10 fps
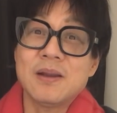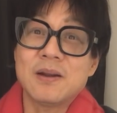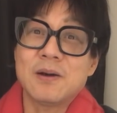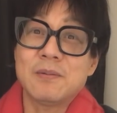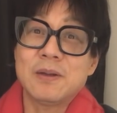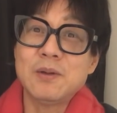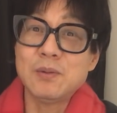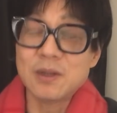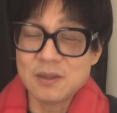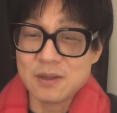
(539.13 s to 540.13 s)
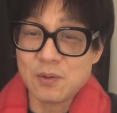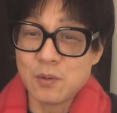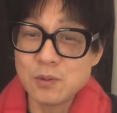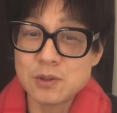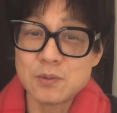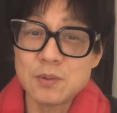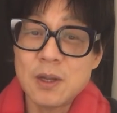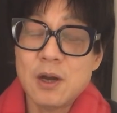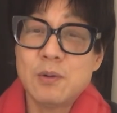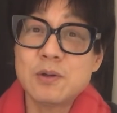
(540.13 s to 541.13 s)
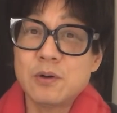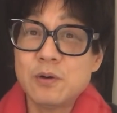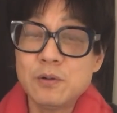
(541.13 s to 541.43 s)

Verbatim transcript: 你知道吗？因为它在空气中或者